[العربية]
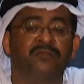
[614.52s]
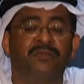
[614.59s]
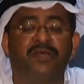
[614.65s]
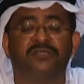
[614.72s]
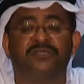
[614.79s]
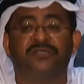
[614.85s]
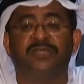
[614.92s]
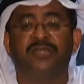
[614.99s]
مع
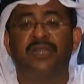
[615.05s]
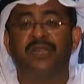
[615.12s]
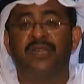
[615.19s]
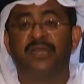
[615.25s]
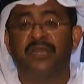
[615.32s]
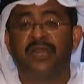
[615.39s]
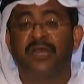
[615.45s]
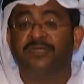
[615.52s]
الصدى
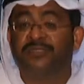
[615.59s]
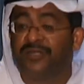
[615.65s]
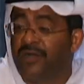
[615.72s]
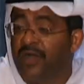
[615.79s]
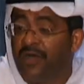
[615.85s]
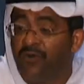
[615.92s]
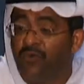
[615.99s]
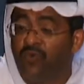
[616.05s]

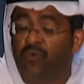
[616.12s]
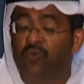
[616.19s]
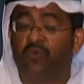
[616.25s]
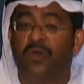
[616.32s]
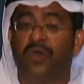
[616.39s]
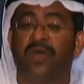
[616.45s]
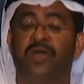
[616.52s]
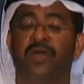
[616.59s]
الأسرار
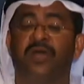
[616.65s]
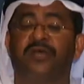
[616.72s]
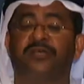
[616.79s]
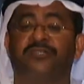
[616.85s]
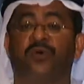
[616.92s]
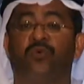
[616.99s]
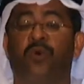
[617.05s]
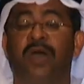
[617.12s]

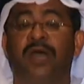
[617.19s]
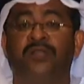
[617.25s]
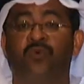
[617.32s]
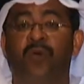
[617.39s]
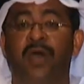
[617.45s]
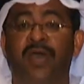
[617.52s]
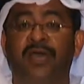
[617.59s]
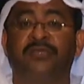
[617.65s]
صوحت
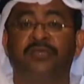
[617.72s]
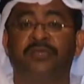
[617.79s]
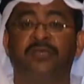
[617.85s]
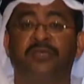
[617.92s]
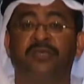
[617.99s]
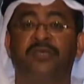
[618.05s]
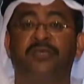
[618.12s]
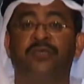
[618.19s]

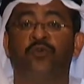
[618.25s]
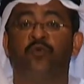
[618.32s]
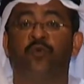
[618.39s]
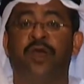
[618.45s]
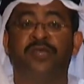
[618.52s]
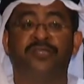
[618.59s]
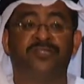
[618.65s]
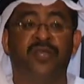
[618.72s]
واحتي
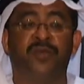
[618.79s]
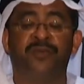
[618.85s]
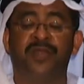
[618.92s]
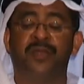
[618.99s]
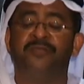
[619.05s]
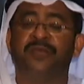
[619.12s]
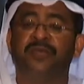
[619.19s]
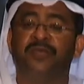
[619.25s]
وأجدب
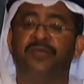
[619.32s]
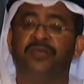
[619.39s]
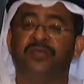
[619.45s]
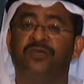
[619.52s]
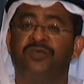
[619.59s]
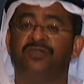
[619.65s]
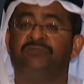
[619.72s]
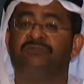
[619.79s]

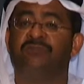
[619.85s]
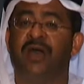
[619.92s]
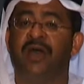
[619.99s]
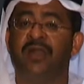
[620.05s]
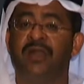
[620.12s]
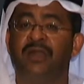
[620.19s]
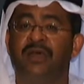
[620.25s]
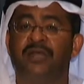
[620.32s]
نبعي ثم
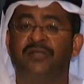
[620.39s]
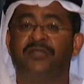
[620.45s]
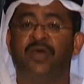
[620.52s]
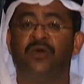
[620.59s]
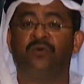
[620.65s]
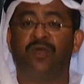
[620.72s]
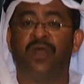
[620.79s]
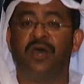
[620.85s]
ألقت
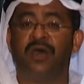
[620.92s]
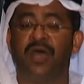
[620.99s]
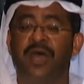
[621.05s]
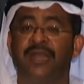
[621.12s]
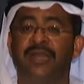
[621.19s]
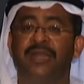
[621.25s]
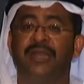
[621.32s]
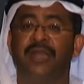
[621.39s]
أوراقها
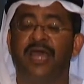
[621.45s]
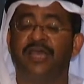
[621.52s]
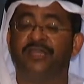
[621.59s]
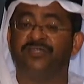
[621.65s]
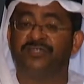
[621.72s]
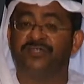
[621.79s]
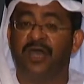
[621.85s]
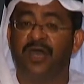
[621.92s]

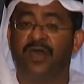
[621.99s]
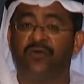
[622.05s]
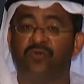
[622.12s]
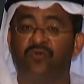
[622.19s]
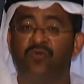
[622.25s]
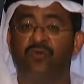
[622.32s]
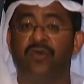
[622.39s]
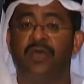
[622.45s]

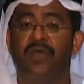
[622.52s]
الأشجار